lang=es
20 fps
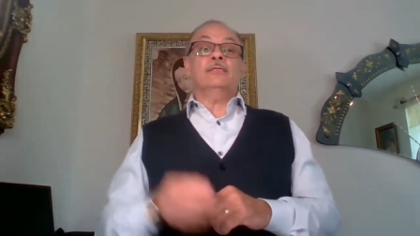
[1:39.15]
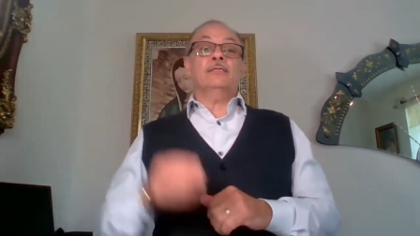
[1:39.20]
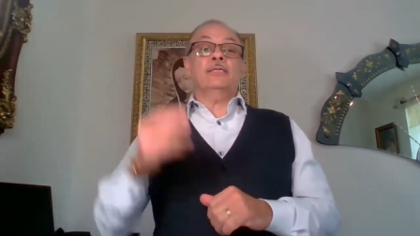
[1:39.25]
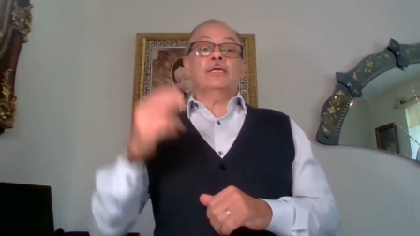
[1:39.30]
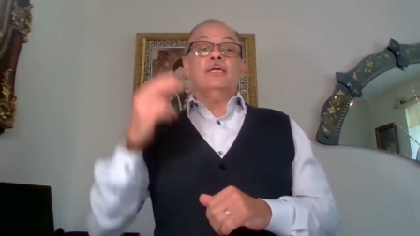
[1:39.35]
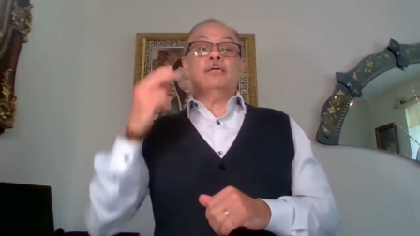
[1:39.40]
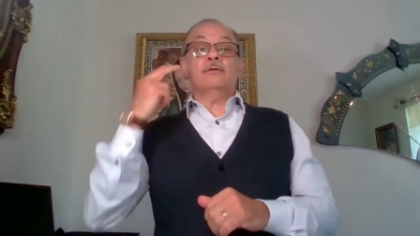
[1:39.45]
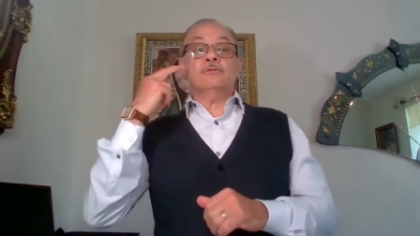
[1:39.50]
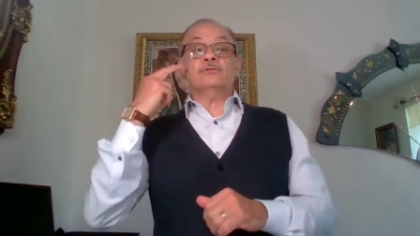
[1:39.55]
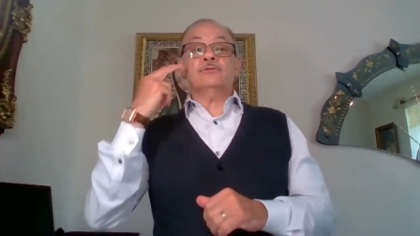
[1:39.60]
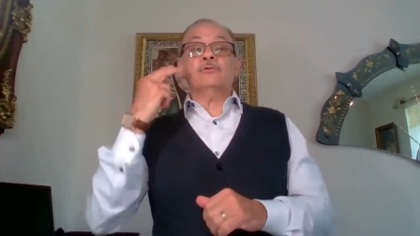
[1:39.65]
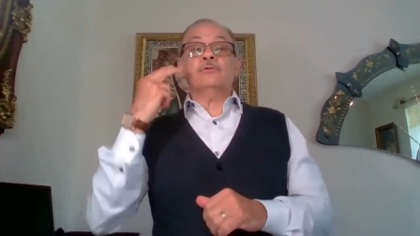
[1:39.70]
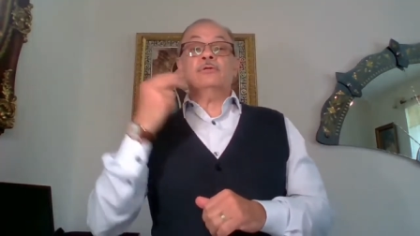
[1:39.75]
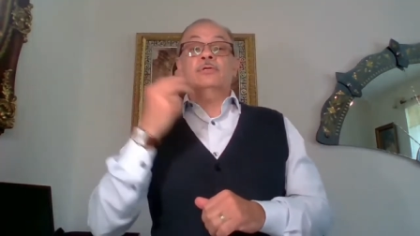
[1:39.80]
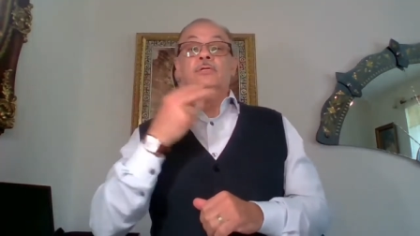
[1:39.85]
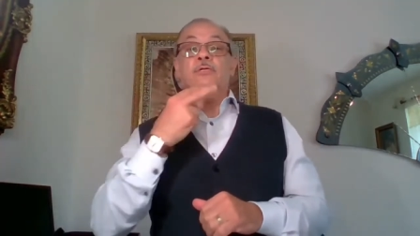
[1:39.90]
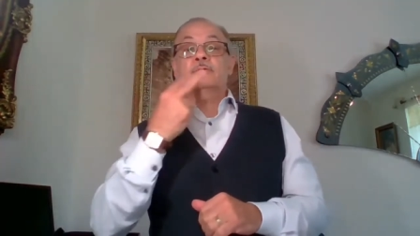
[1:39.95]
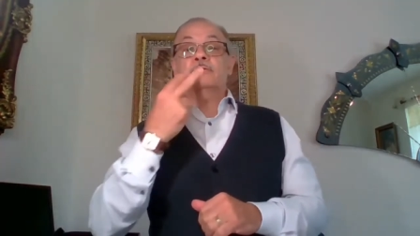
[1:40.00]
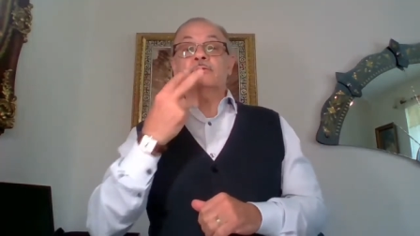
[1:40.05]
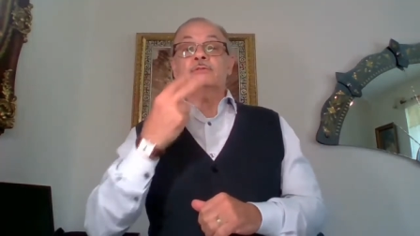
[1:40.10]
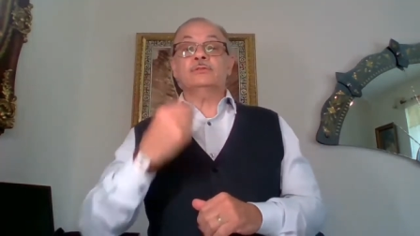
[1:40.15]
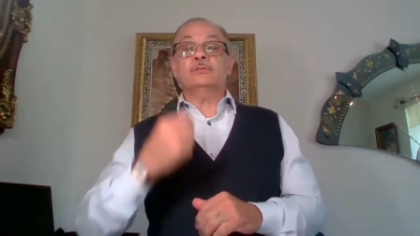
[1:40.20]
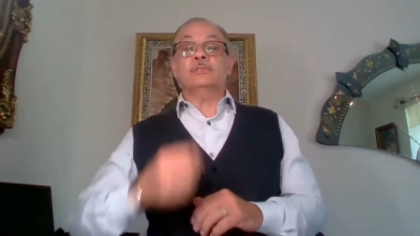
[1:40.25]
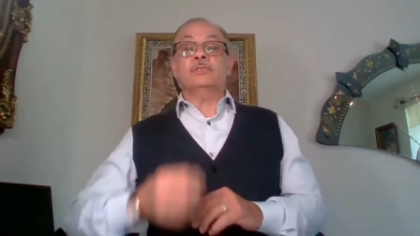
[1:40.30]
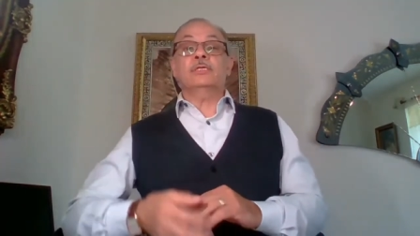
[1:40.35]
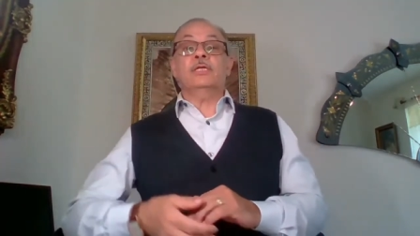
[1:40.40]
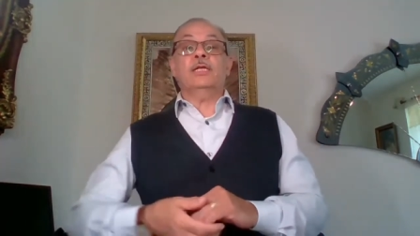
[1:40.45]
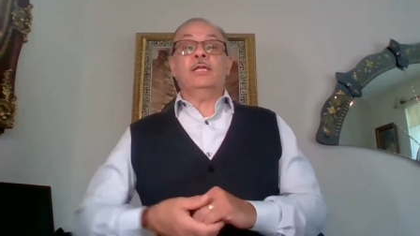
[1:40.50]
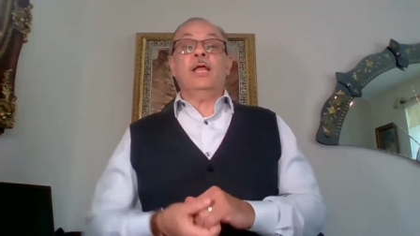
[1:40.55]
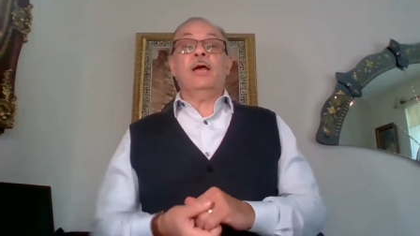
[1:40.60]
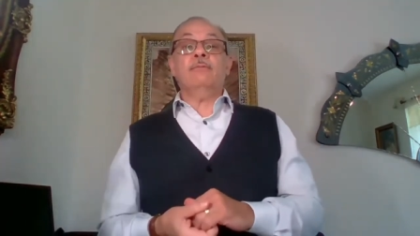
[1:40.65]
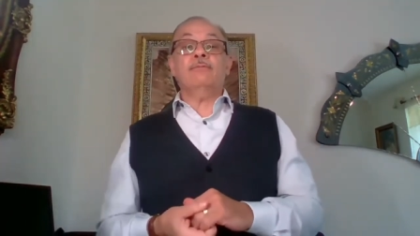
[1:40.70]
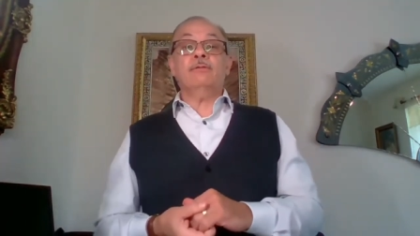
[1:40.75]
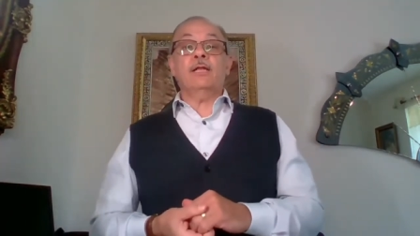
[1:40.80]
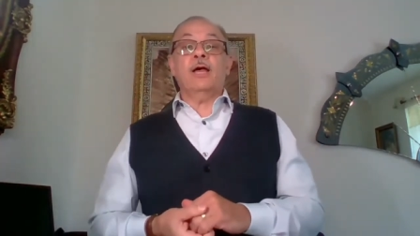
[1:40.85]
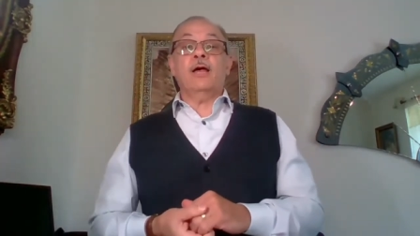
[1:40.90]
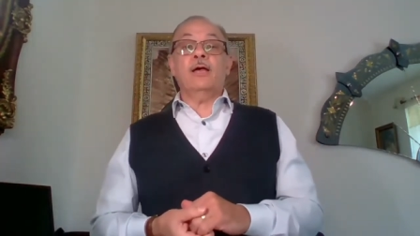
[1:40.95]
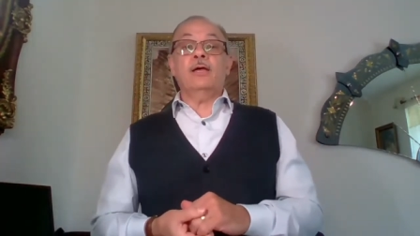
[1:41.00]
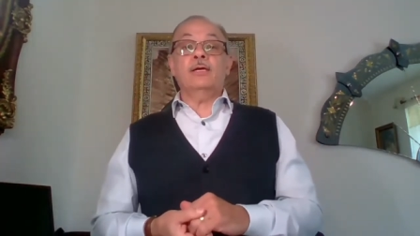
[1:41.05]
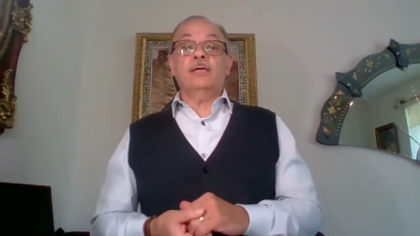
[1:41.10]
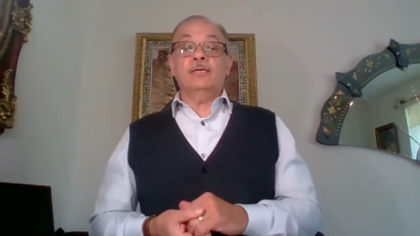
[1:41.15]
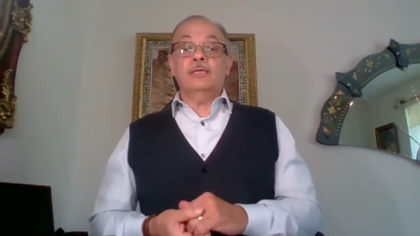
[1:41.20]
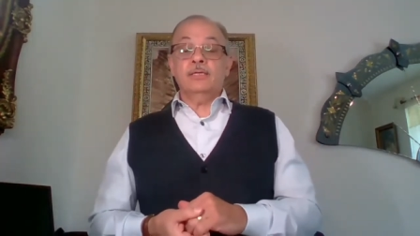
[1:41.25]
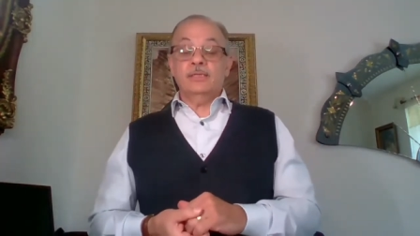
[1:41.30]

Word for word: de los oídos y del habla.